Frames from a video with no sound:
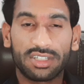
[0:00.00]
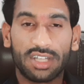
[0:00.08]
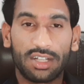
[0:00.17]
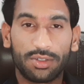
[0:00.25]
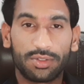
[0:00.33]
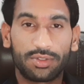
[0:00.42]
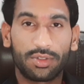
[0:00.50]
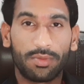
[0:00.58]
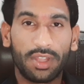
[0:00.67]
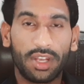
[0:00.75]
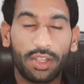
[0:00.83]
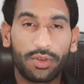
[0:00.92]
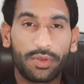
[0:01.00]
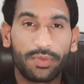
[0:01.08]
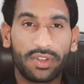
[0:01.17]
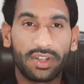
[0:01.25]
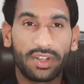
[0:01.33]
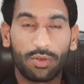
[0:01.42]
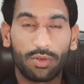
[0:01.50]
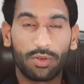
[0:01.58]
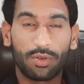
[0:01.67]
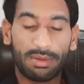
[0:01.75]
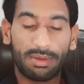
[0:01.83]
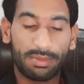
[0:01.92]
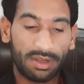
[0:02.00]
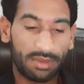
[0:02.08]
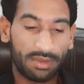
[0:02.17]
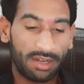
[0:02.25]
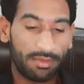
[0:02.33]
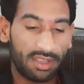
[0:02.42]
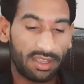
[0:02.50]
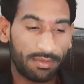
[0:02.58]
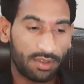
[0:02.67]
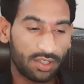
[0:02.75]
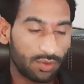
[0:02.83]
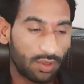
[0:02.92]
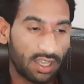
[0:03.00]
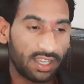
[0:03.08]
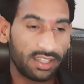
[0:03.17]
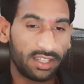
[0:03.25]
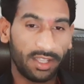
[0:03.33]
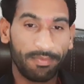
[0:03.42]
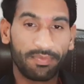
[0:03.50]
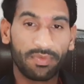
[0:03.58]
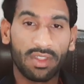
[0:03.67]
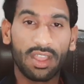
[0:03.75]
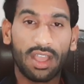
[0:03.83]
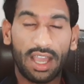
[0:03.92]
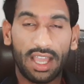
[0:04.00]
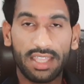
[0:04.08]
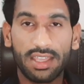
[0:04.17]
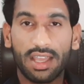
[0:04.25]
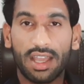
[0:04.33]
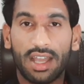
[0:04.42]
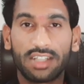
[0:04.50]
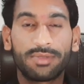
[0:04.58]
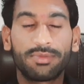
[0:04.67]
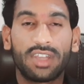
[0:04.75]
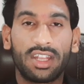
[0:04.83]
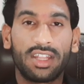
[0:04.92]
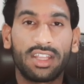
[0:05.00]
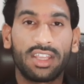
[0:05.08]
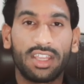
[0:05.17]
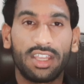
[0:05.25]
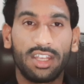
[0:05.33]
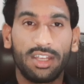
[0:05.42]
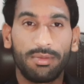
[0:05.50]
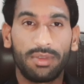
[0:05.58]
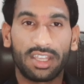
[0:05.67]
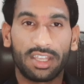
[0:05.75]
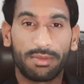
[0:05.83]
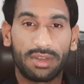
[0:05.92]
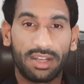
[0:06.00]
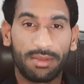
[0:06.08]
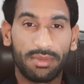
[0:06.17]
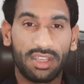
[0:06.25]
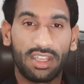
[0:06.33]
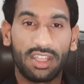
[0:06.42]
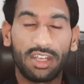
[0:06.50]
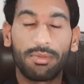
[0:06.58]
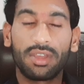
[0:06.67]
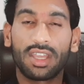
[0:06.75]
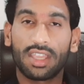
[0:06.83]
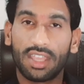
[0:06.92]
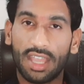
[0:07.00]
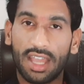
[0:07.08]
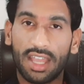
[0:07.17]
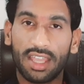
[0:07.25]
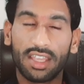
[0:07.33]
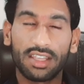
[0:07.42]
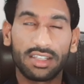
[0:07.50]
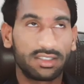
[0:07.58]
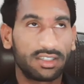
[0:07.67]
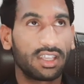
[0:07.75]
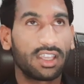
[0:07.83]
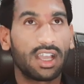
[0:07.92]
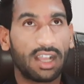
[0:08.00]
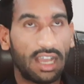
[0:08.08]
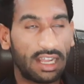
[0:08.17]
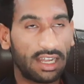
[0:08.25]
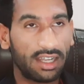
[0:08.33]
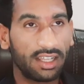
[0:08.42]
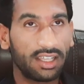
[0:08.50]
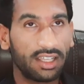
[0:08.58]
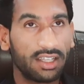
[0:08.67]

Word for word: नमस्कार दोस्तों मेरे YouTube चैनल गुरु बाबा परमार में आपका स्वागत है आइए आज हम जानेंगे एनीमिया के बारे में एनीमिया क्या है इसके क्या कारण हैं